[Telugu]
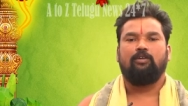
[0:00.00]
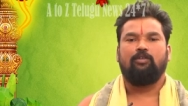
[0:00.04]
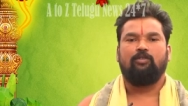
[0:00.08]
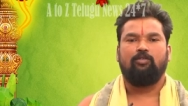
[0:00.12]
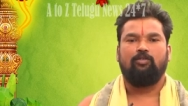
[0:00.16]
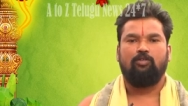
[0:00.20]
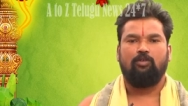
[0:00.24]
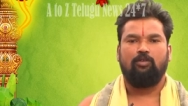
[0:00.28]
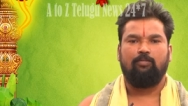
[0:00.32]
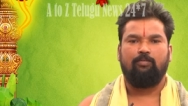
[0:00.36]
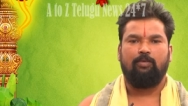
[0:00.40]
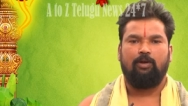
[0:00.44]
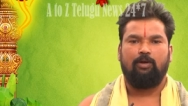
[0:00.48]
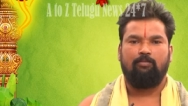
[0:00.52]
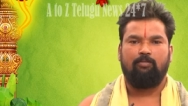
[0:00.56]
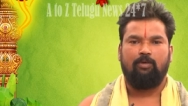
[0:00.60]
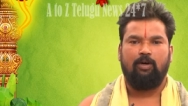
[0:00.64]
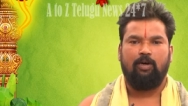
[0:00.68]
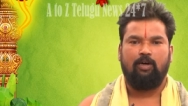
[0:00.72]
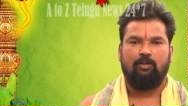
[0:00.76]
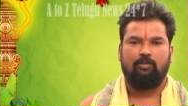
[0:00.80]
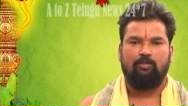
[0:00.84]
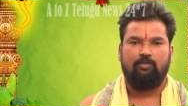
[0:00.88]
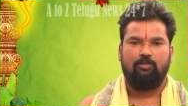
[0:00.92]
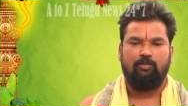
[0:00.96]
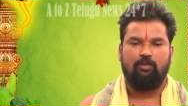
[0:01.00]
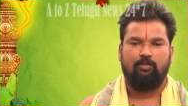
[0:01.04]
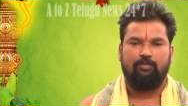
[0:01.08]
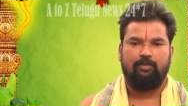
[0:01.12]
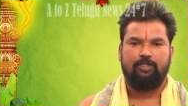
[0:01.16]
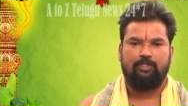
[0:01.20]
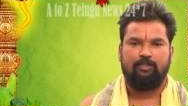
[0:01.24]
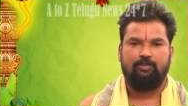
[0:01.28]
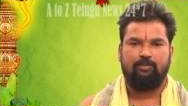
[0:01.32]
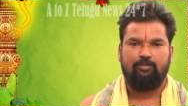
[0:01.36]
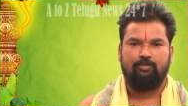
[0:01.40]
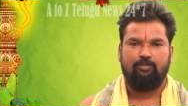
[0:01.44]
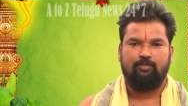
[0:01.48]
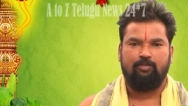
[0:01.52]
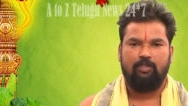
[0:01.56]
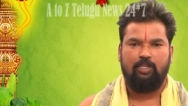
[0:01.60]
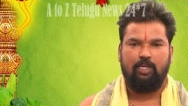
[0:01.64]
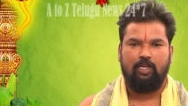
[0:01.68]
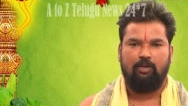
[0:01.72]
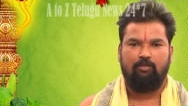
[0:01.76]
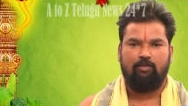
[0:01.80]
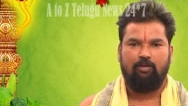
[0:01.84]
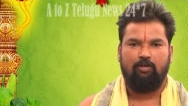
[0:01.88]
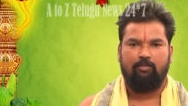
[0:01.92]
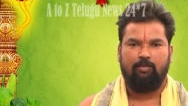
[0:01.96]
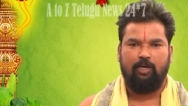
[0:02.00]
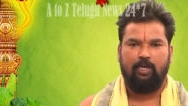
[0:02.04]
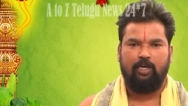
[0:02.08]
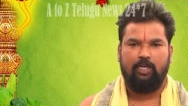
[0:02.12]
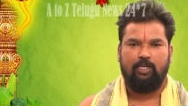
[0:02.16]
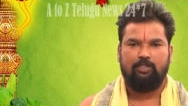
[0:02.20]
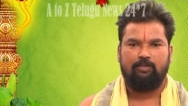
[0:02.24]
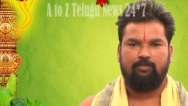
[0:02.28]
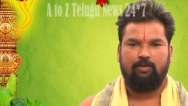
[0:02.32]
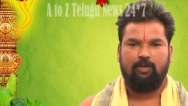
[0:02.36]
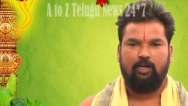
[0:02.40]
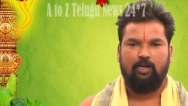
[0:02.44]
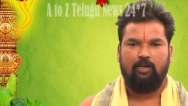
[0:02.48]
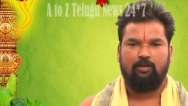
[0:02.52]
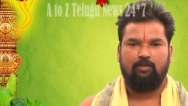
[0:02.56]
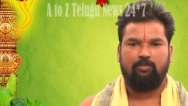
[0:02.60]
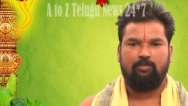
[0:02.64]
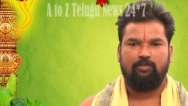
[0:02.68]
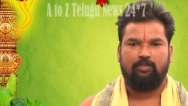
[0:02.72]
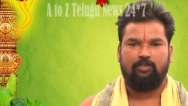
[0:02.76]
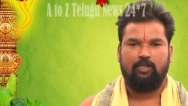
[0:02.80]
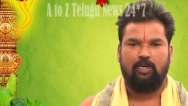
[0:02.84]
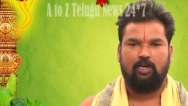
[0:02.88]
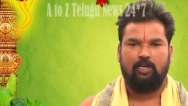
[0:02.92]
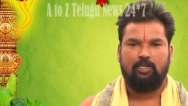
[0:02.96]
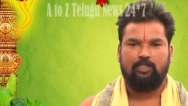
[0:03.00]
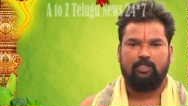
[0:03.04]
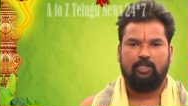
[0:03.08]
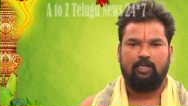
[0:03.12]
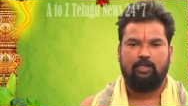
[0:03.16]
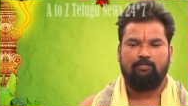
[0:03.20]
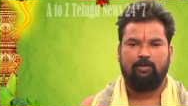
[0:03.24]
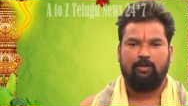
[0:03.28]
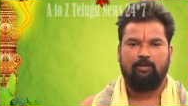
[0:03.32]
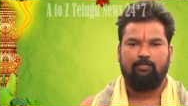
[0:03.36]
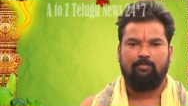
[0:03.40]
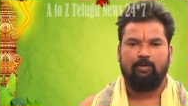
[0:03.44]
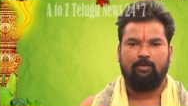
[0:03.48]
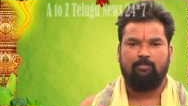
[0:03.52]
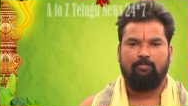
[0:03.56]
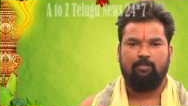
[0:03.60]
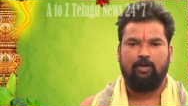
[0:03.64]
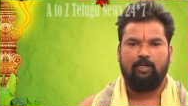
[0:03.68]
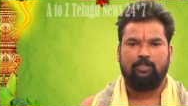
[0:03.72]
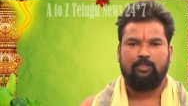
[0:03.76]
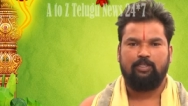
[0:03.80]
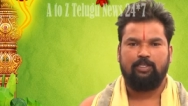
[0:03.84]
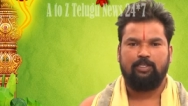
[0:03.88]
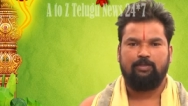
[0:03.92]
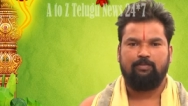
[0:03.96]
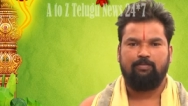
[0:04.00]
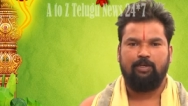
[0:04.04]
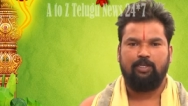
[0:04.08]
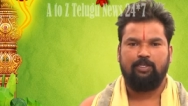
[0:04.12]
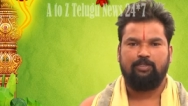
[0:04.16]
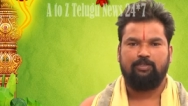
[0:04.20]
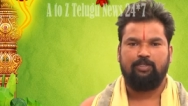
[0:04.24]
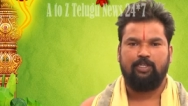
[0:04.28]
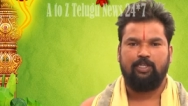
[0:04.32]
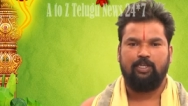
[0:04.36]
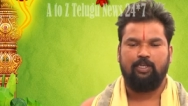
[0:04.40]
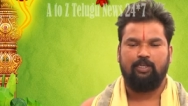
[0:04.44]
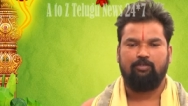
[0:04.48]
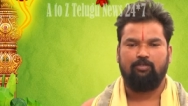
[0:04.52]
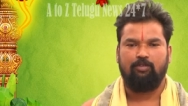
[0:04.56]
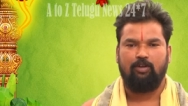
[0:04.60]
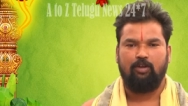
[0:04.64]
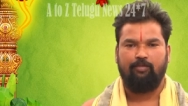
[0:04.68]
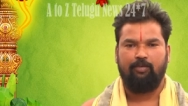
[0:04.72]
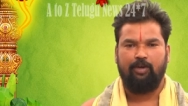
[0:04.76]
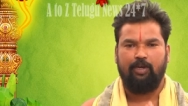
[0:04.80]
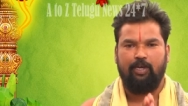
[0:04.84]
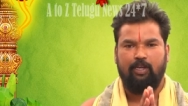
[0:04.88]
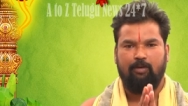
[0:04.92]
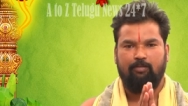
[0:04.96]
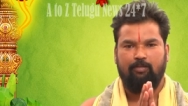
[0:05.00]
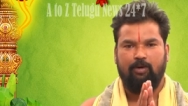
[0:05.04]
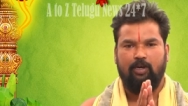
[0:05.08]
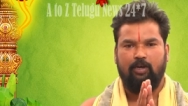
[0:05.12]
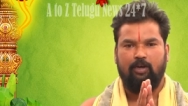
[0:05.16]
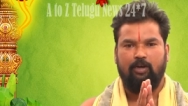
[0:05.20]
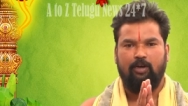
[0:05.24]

గురుర్బ్రహ్మ గురుర్విష్ణు గురుదేవో మహేశ్వర గురు సాక్షాత్ పరబ్రహ్మ తస్మై శ్రీ గురవే నమ